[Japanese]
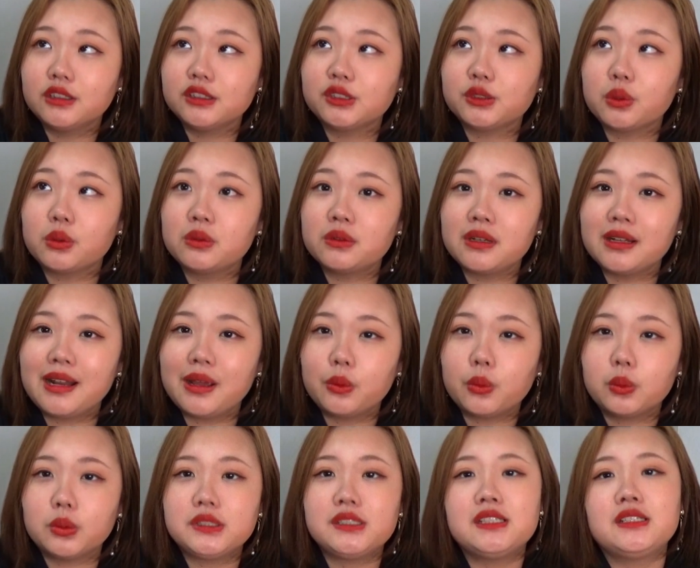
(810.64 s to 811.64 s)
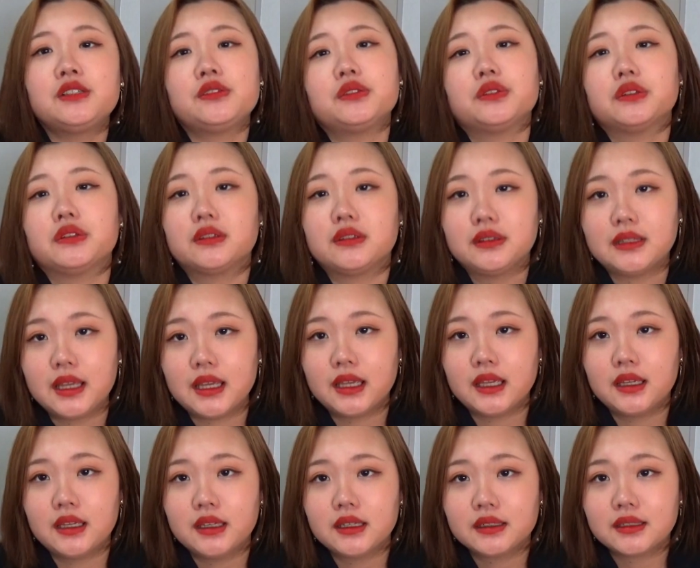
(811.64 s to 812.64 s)
そっから落ちるのっ
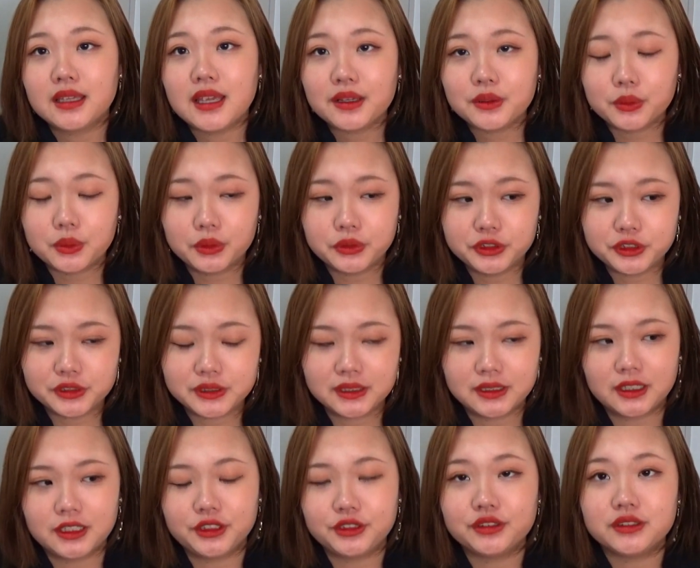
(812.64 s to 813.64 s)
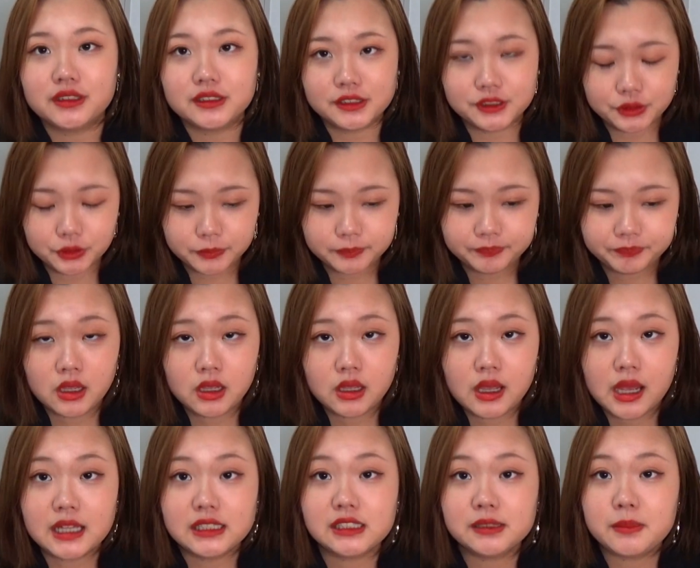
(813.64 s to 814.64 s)
て結構勇気がいるんですよ。
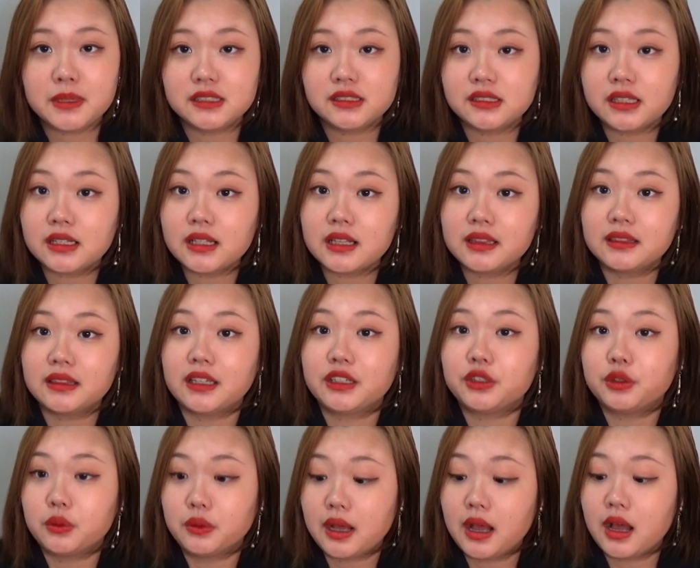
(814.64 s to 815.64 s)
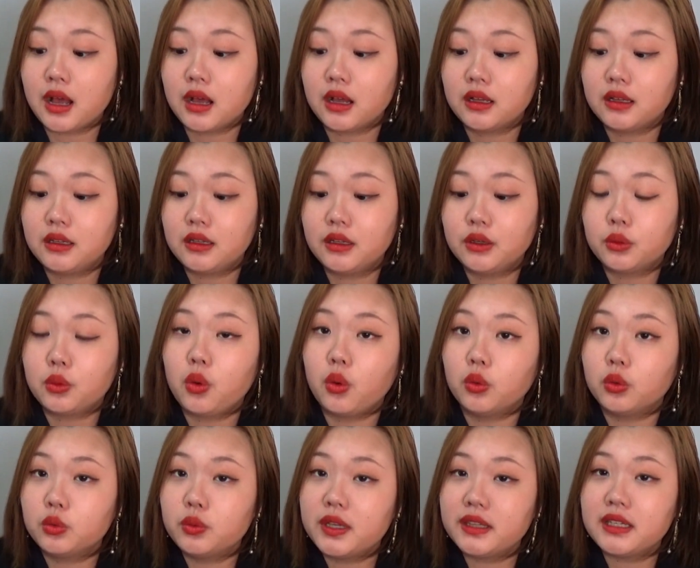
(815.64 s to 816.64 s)
初め下だった人が
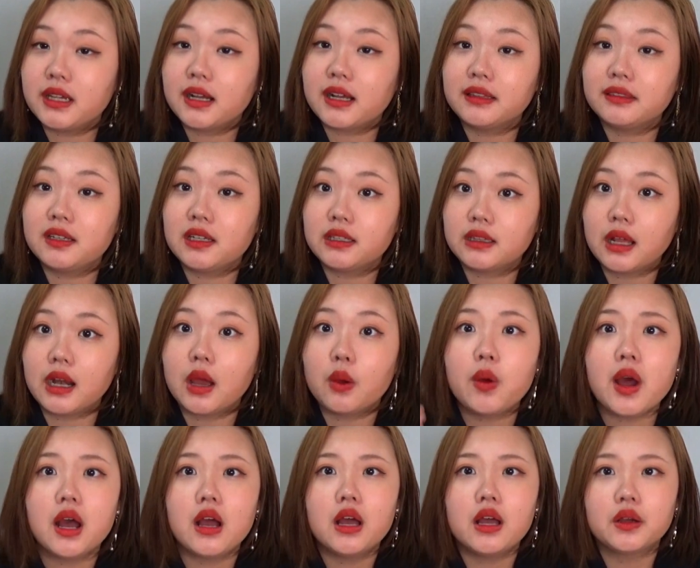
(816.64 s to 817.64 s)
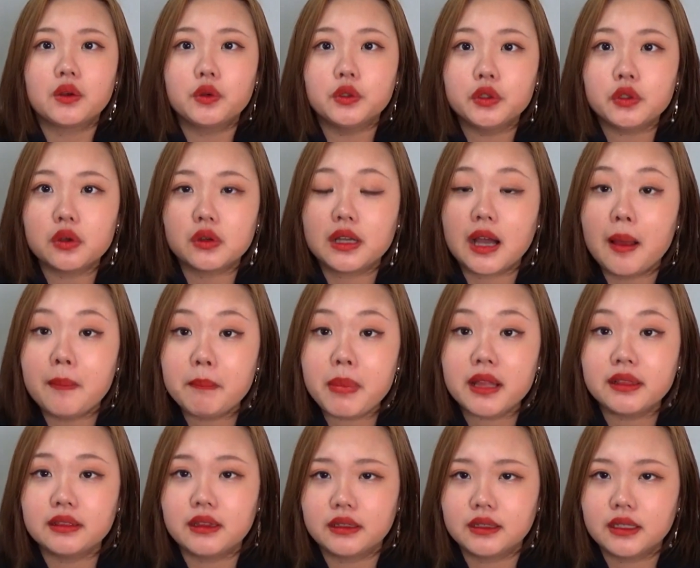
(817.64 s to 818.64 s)
こう上に上がってきたらわこの子頑
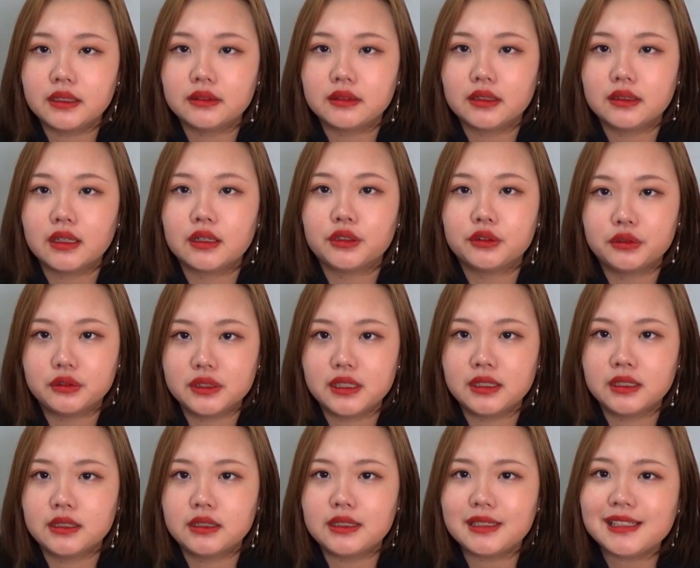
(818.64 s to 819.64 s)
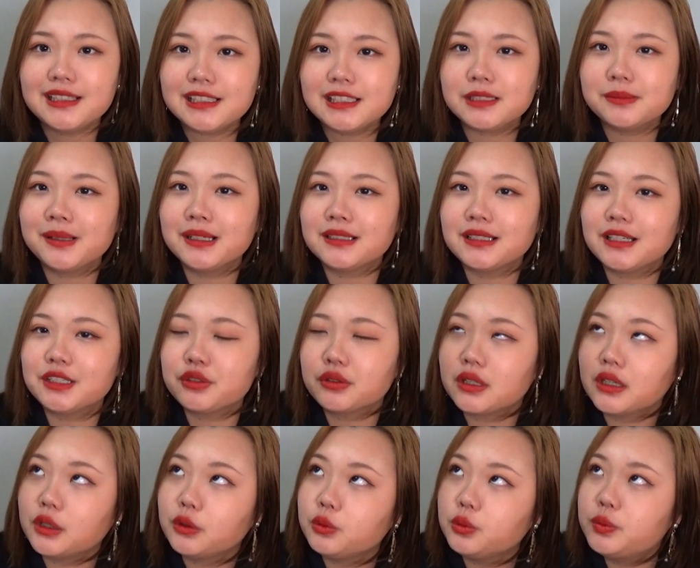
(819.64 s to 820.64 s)
張ったねってなるのに一番最初
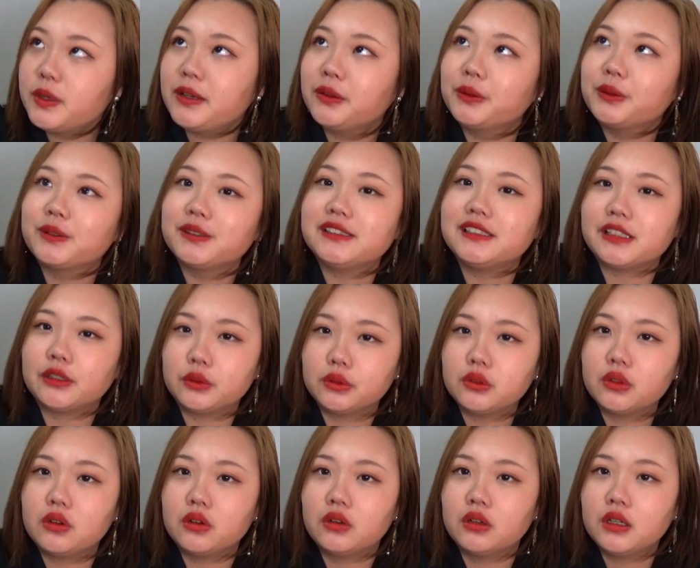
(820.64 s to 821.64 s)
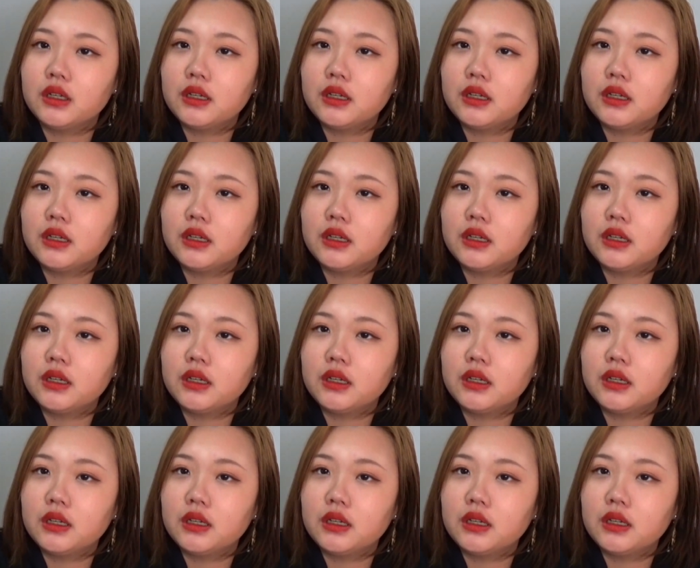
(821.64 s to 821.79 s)
から上を取っちゃうと